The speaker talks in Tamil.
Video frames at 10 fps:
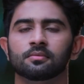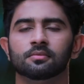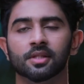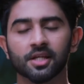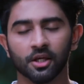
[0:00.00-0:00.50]

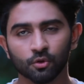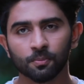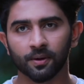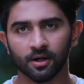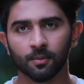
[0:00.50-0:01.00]
நீ எதுவும்
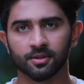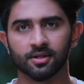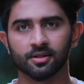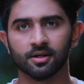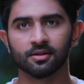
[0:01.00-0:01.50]
பண்ணாம
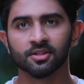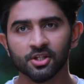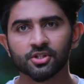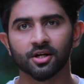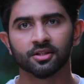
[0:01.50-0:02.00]
இருந்திருந்தா
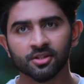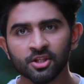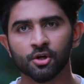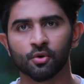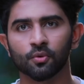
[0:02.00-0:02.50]
நிச்சயதார்த்தம்
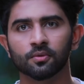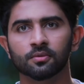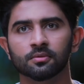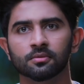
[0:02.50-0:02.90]
நின்னு இருக்கும்